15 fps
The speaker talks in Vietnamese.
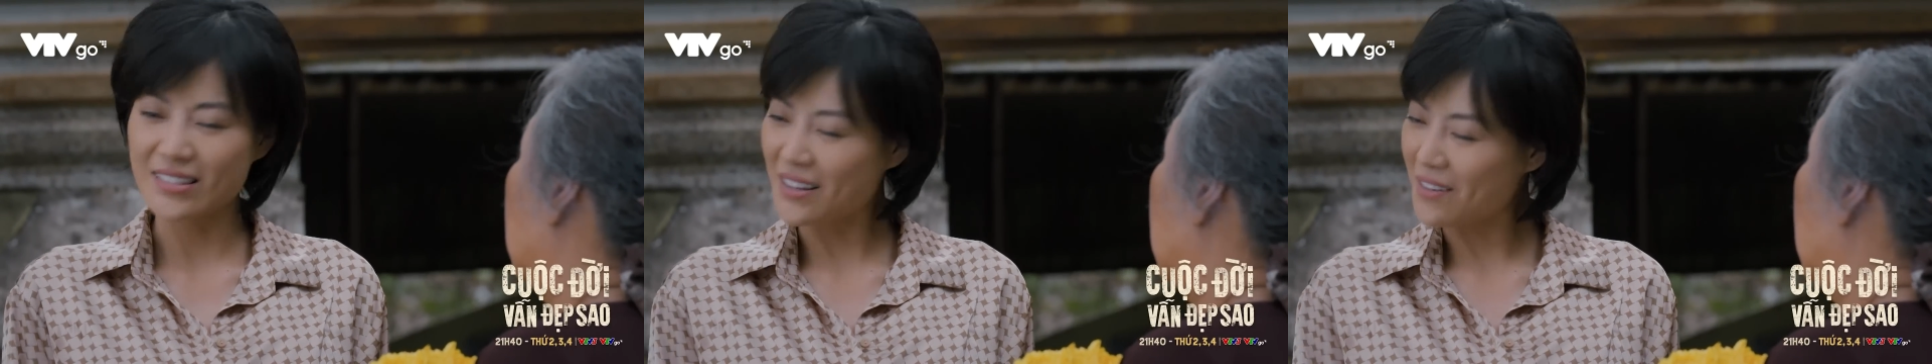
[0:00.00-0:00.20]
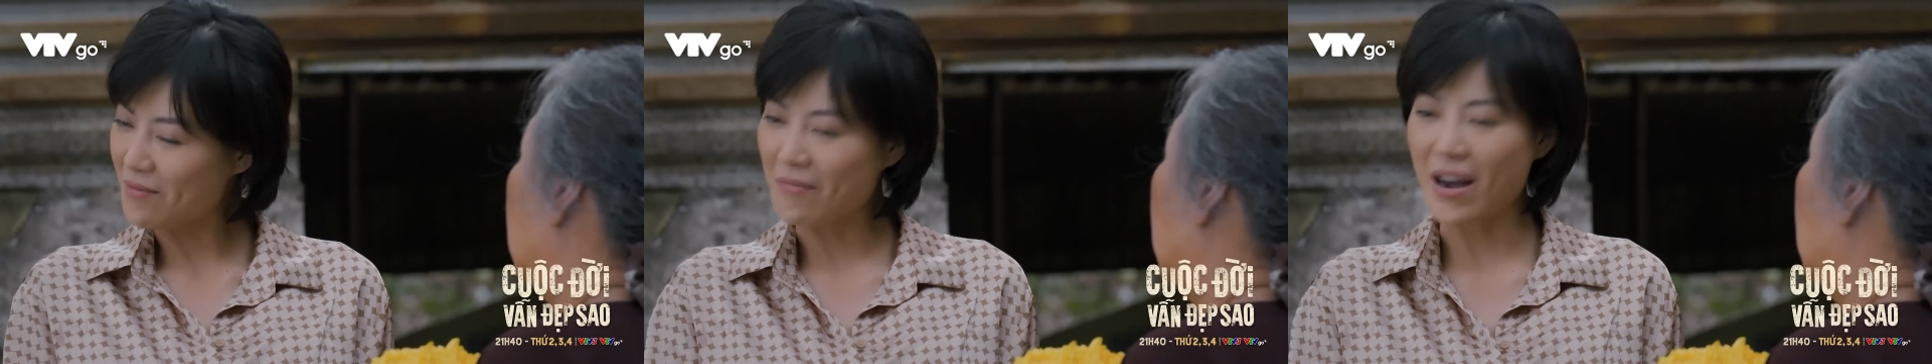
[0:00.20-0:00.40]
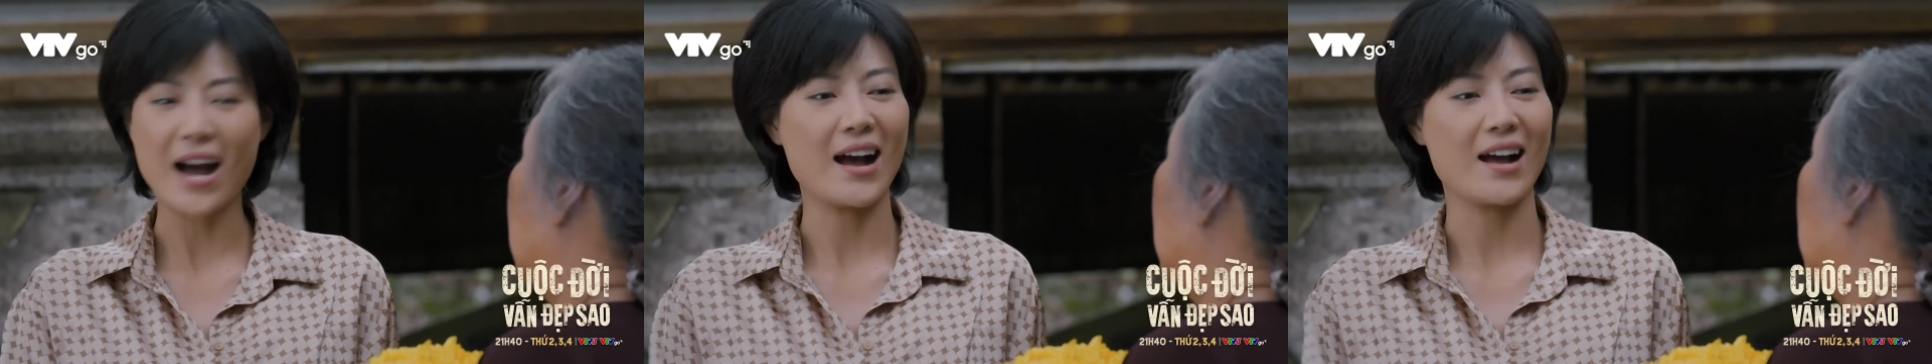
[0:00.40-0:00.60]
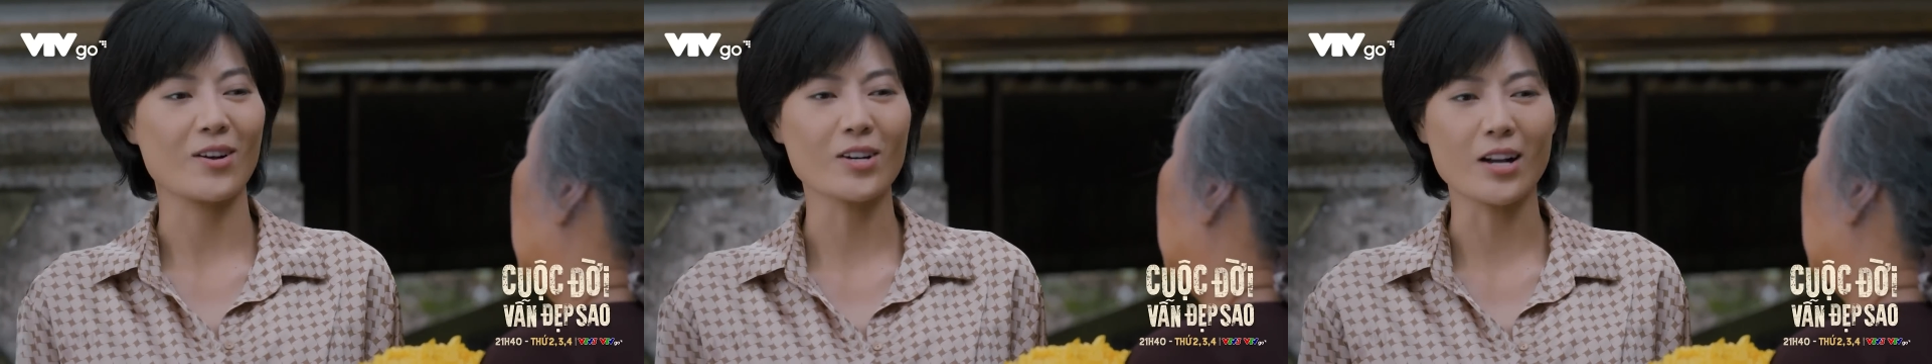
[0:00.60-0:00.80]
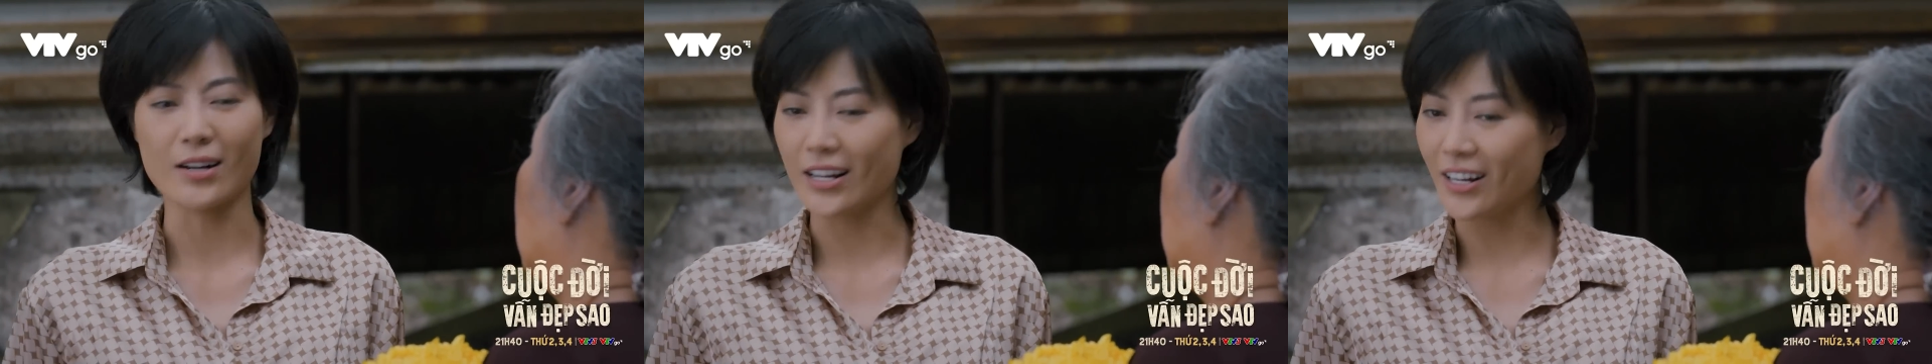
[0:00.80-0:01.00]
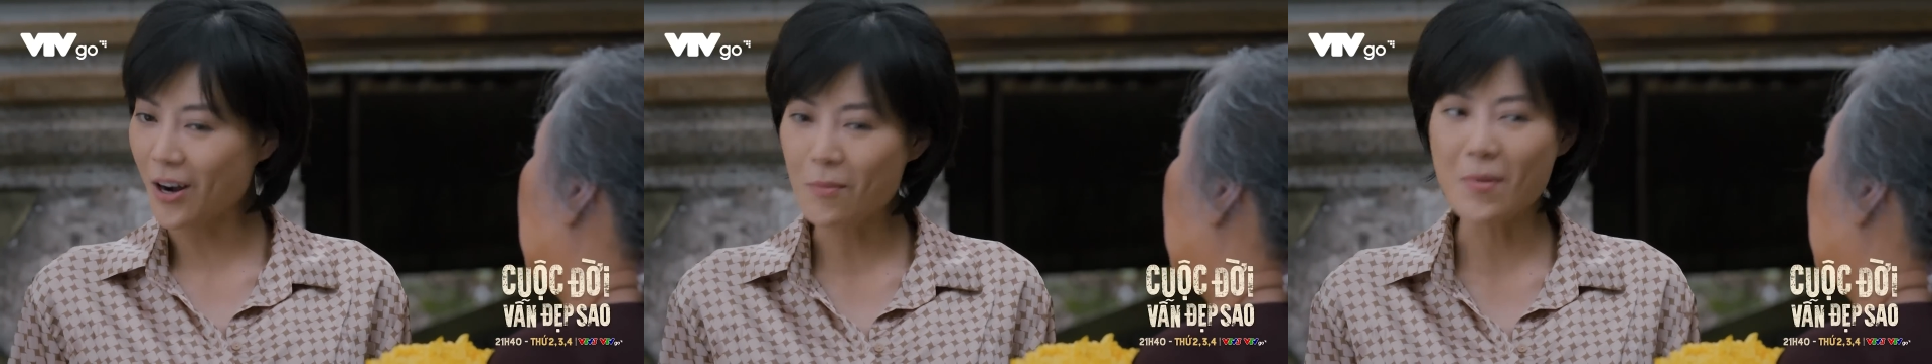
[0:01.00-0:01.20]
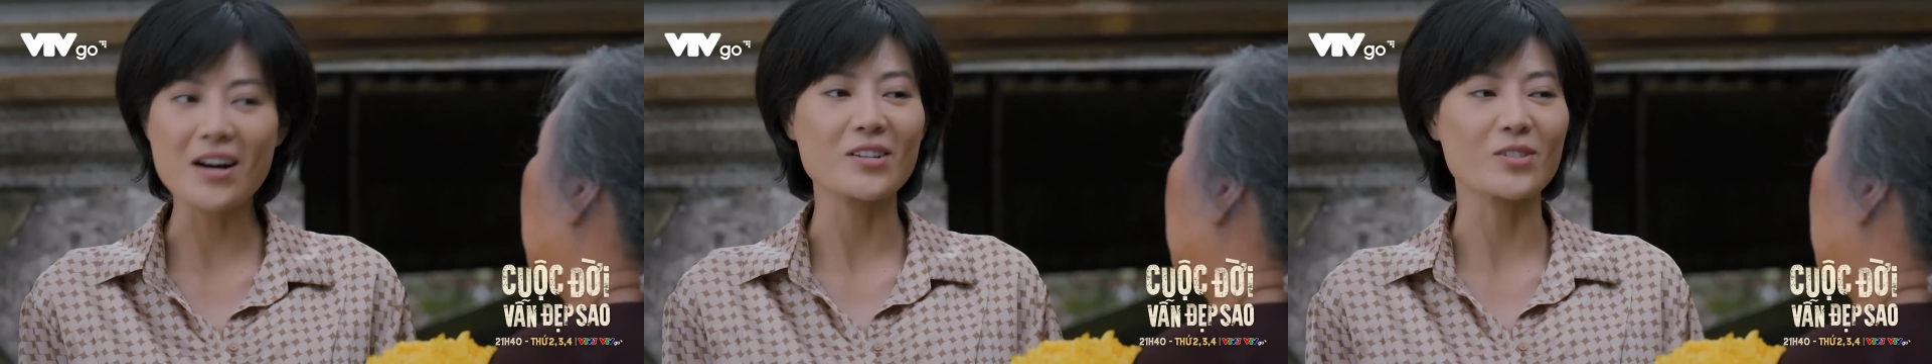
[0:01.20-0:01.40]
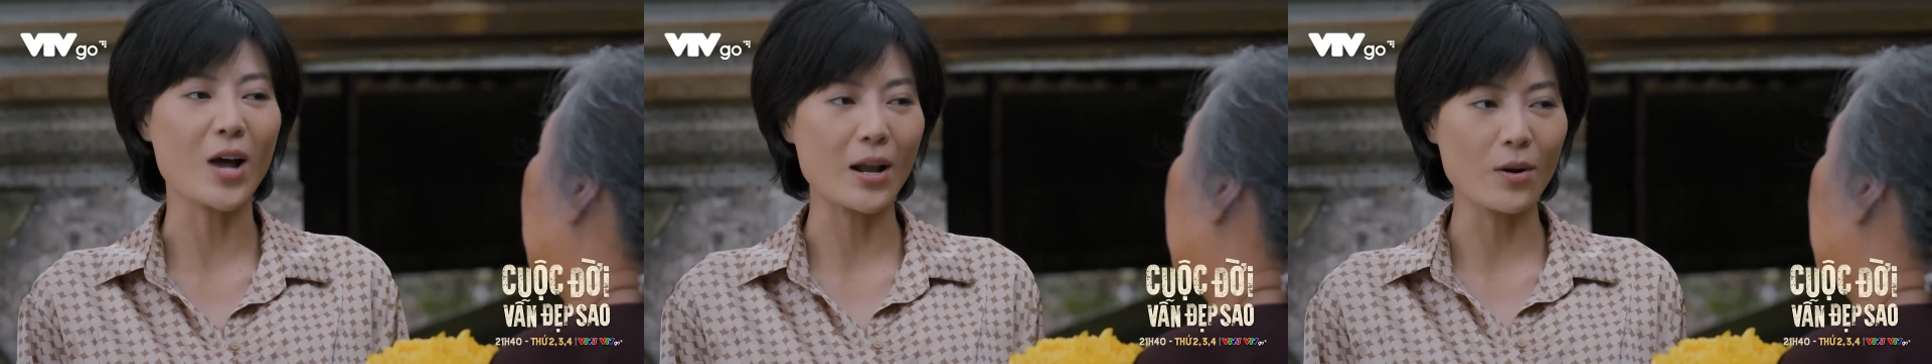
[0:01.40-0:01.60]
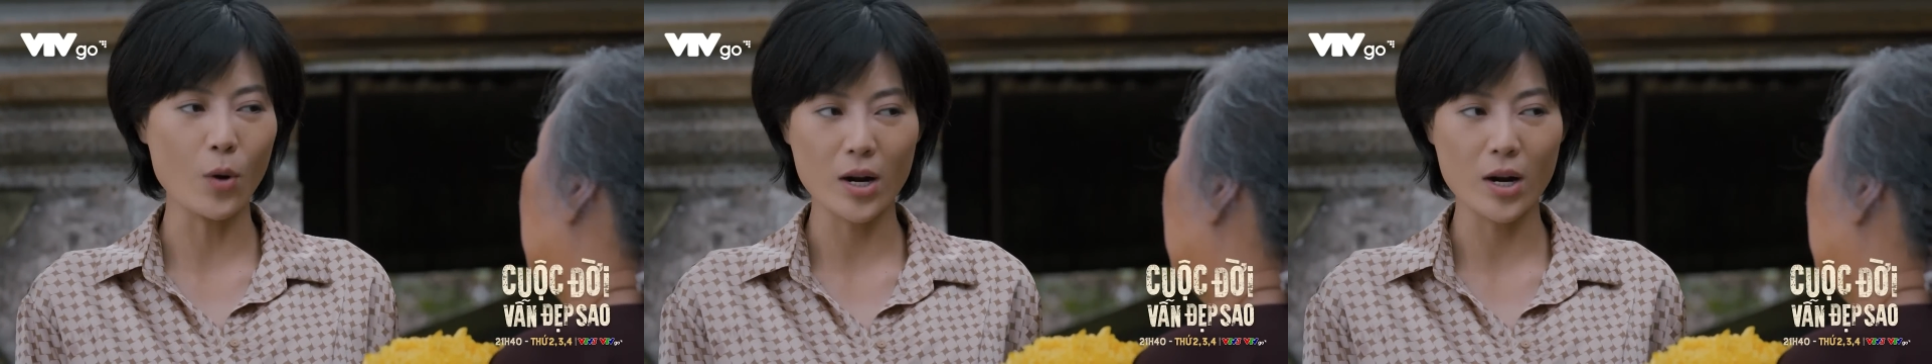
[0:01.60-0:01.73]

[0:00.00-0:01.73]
riêng bà con khẳng định không bao giờ dọa